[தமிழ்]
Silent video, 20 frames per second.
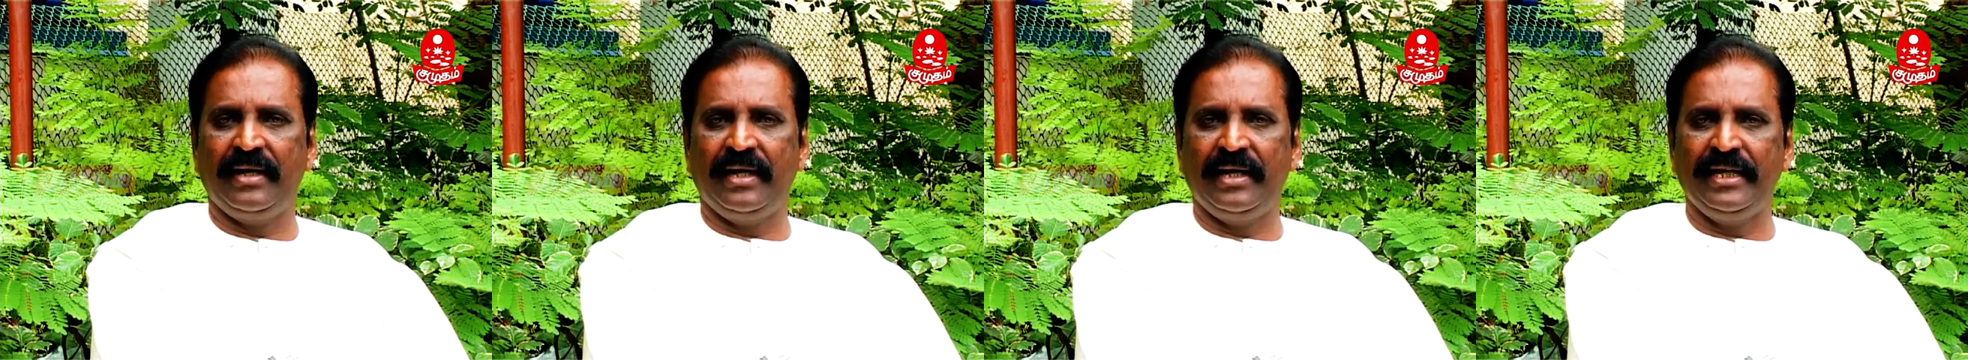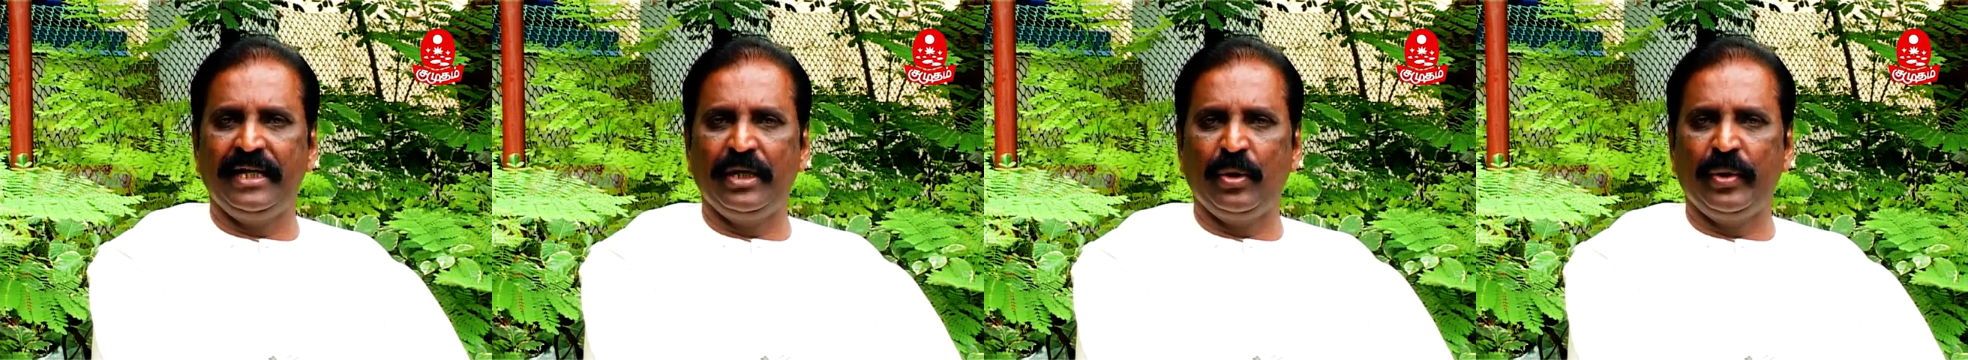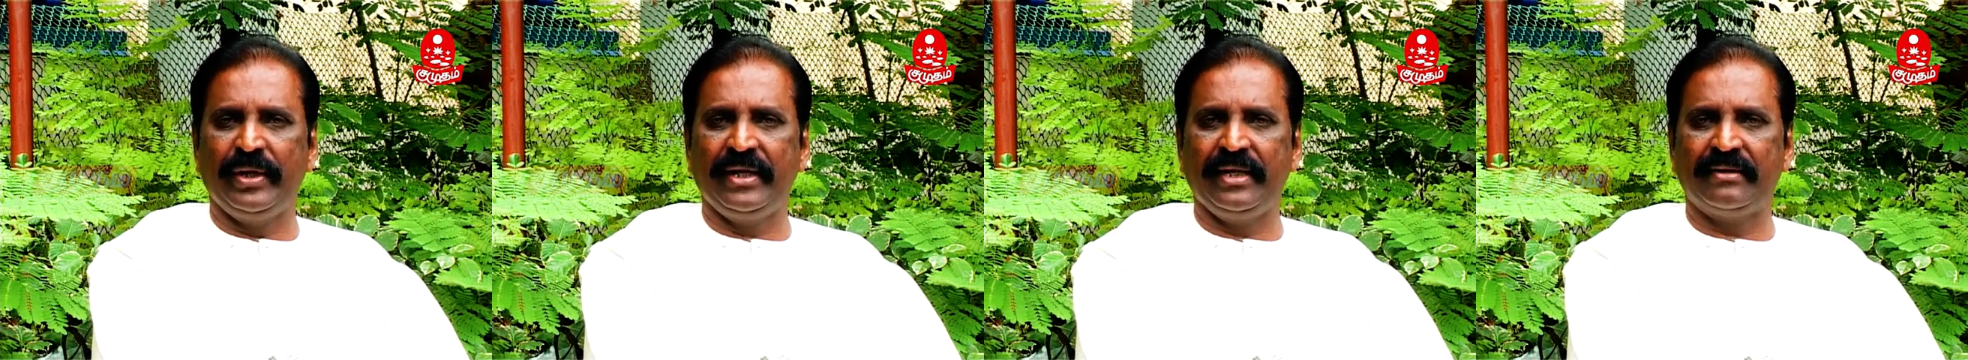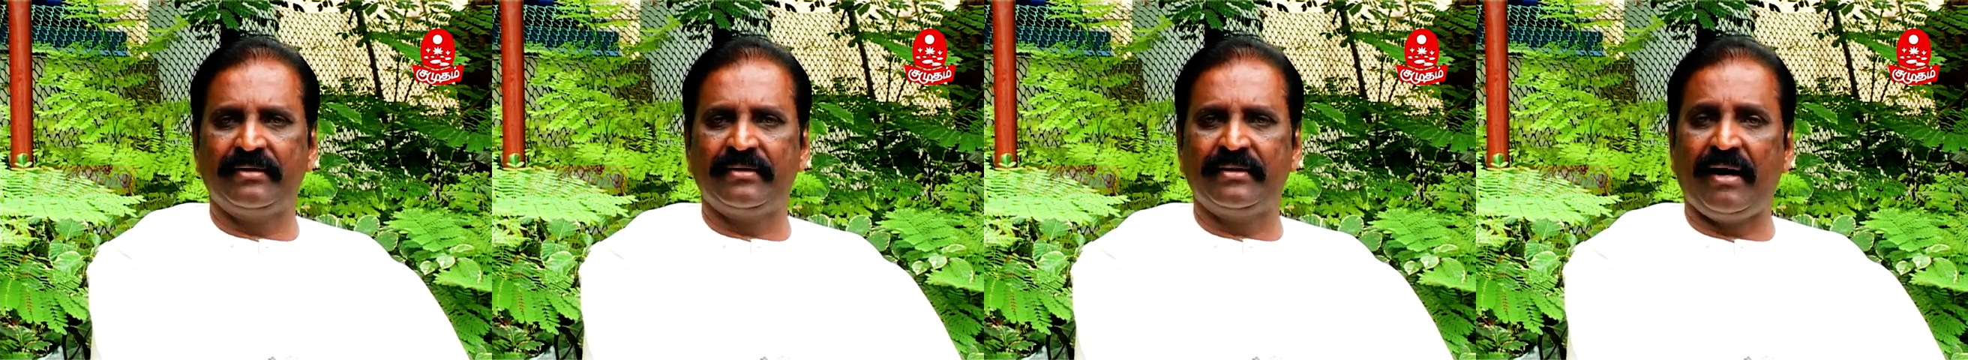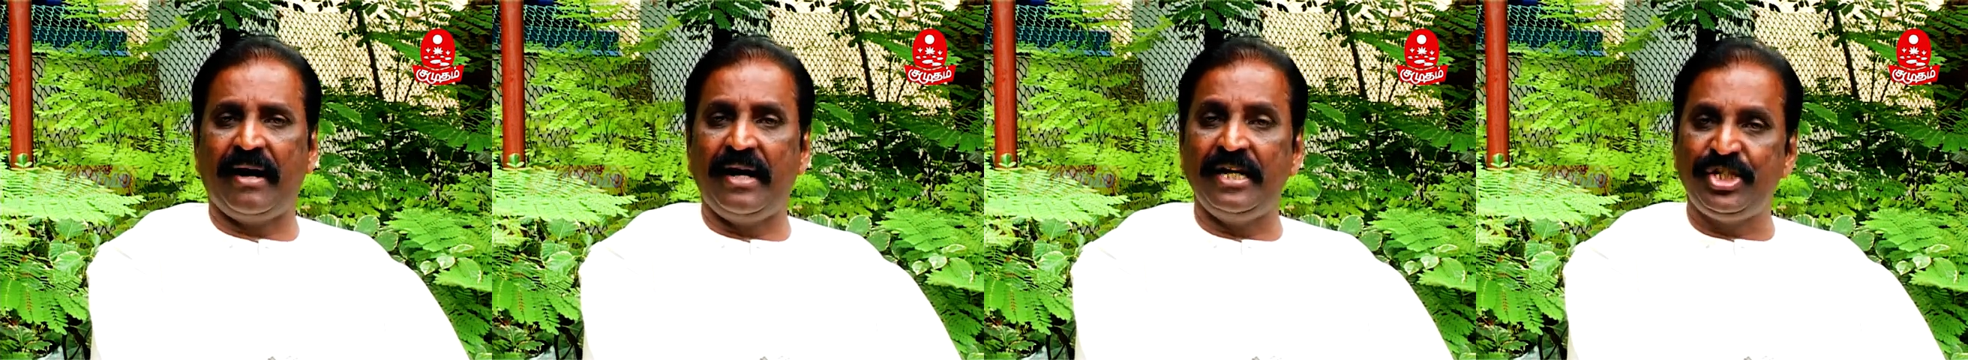கலையினுடைய
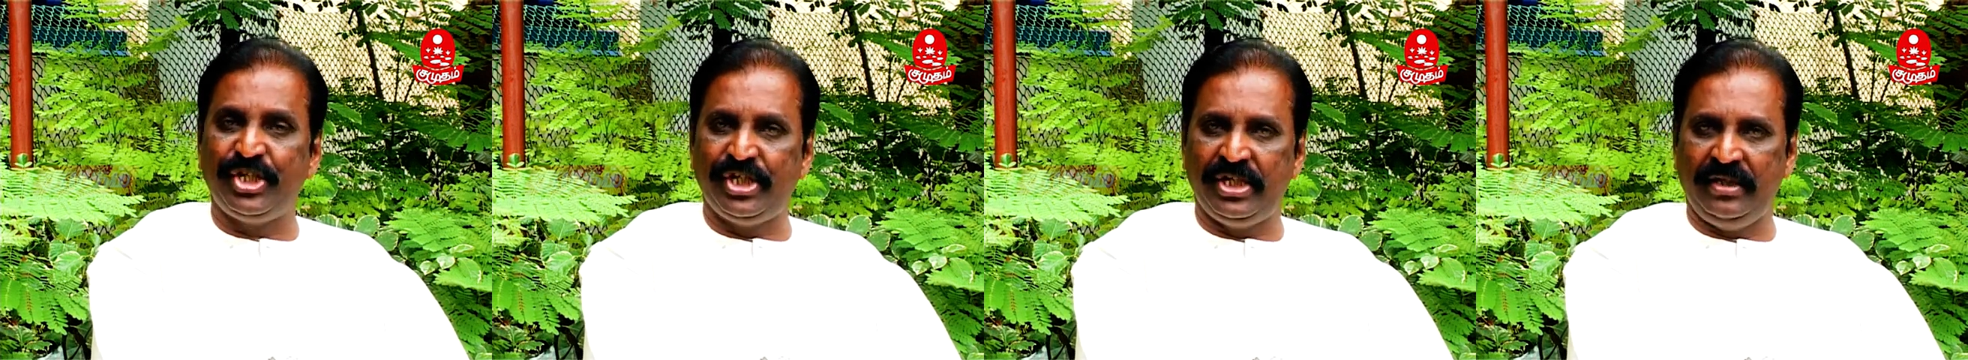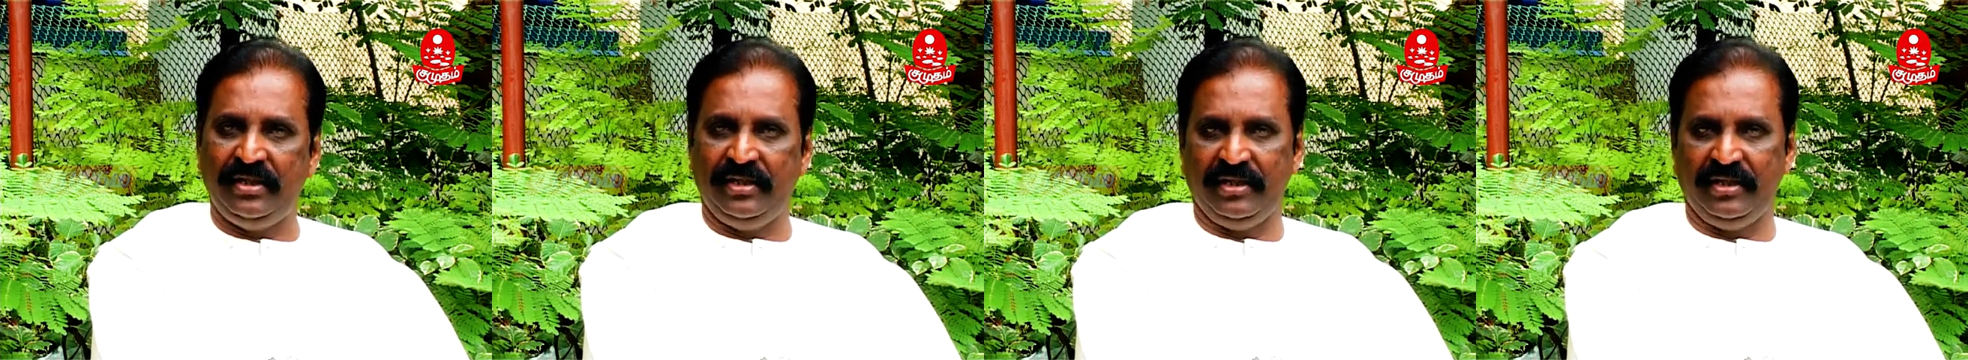தாழ்ச்சி